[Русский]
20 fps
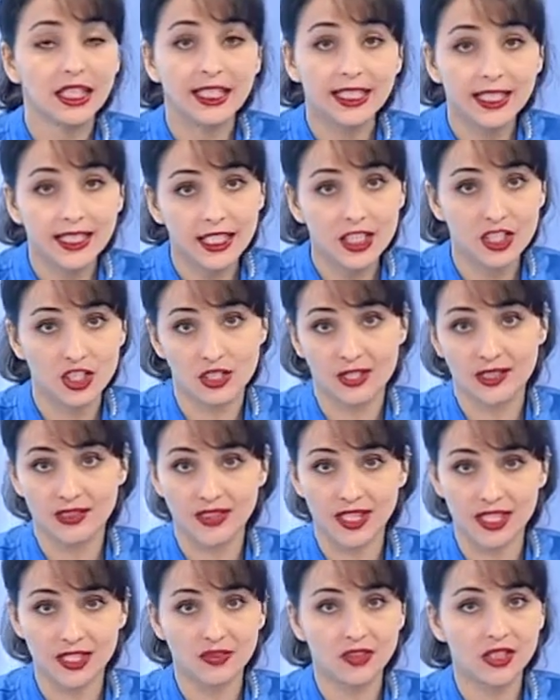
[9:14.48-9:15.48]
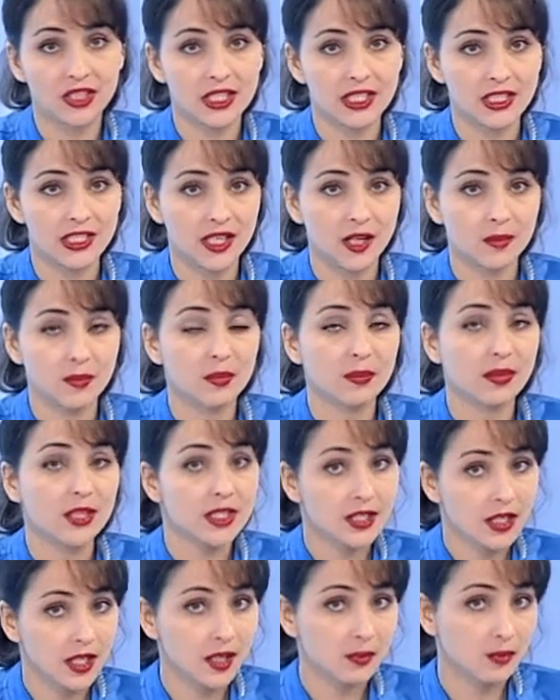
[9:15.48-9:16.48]
или же связывайтесь с нами по
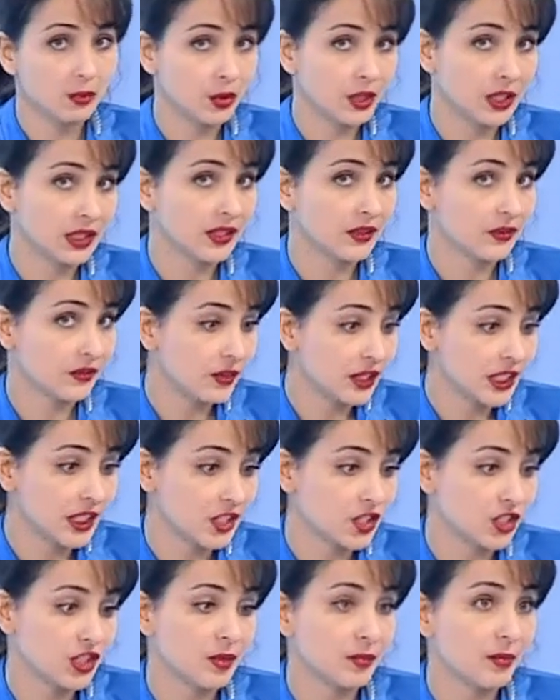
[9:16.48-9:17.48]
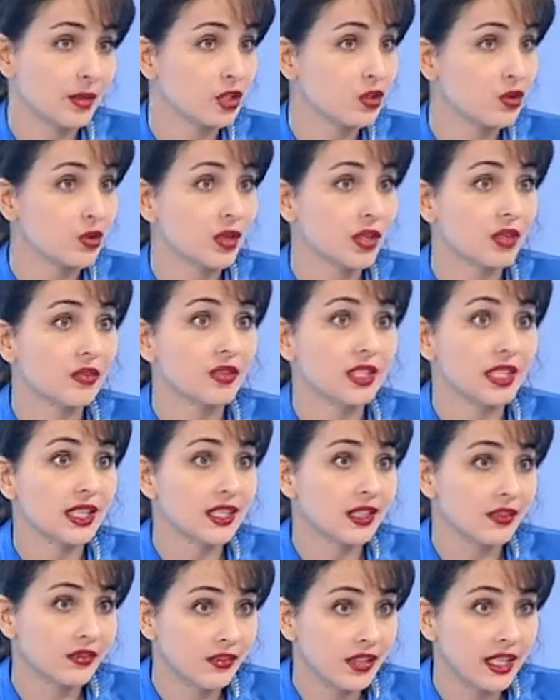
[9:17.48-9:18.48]
скайпу ЕТВ, нижнее подчеркивание
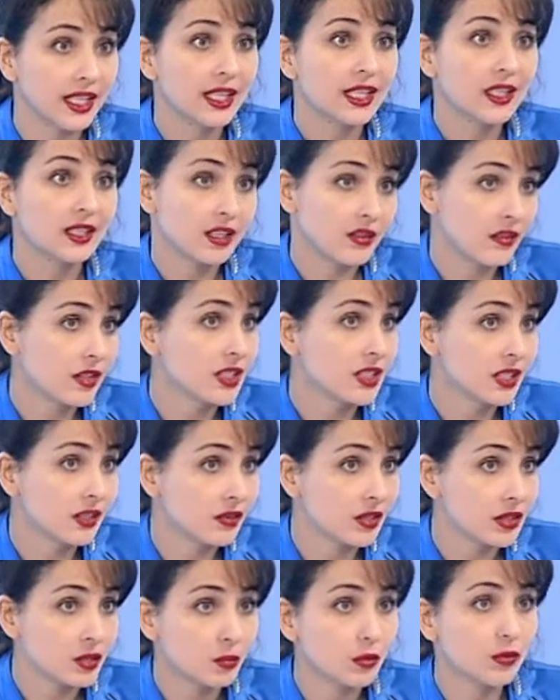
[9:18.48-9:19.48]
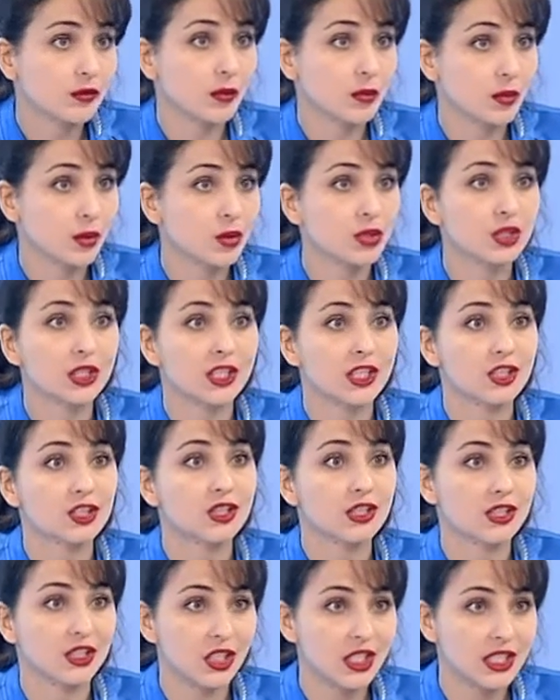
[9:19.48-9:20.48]
ТВ. Давайте ответим на вопросы
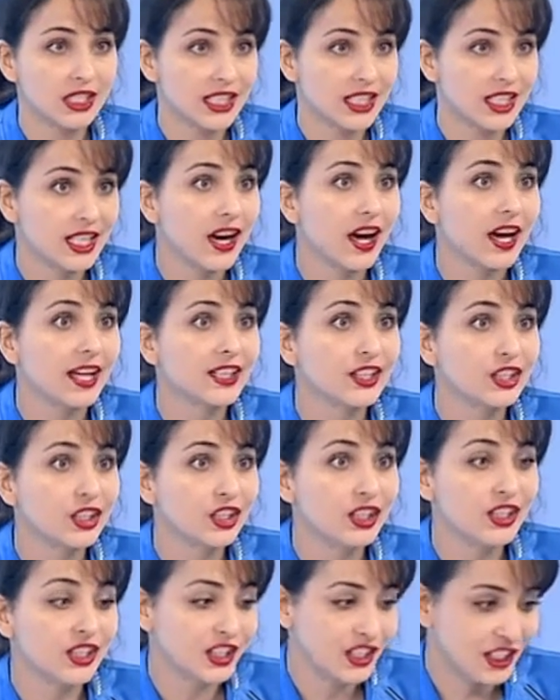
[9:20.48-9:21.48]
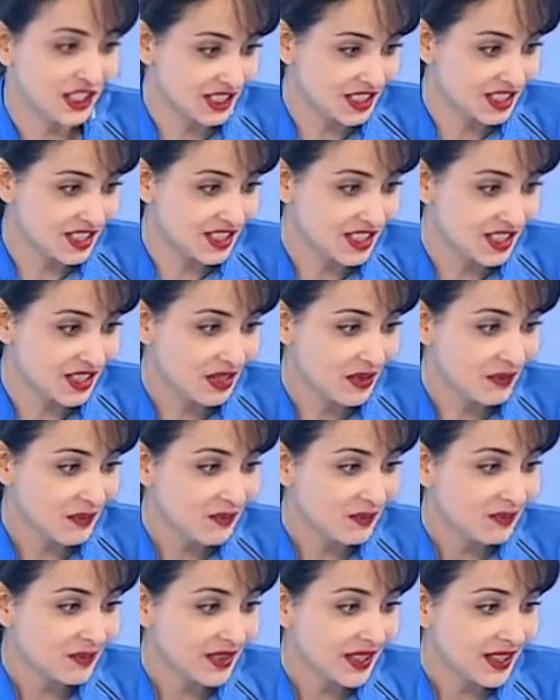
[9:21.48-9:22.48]
наших зрителей. Они есть.
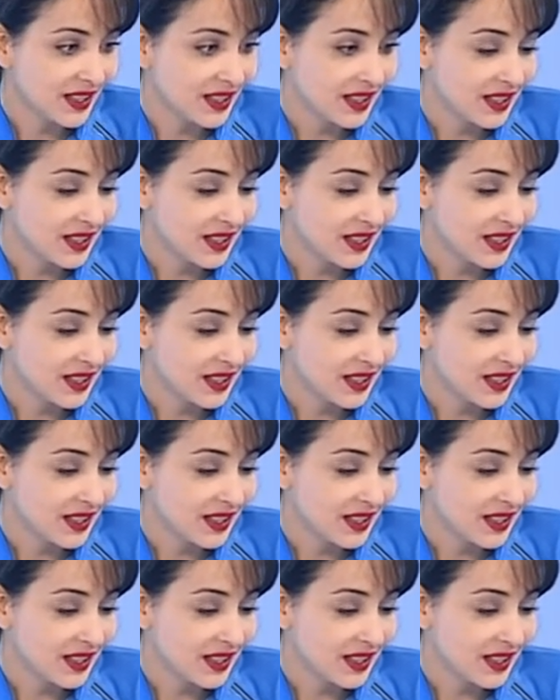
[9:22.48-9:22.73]
Давайте.